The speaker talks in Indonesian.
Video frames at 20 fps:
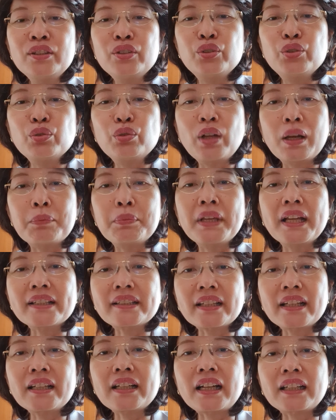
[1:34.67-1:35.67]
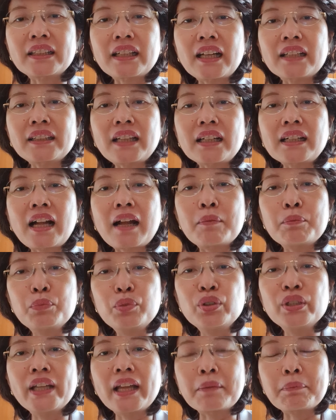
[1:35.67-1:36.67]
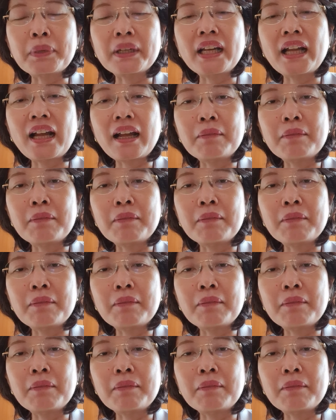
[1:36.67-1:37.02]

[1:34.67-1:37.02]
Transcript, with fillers: juga biasanya rata-rata kambuh ya pada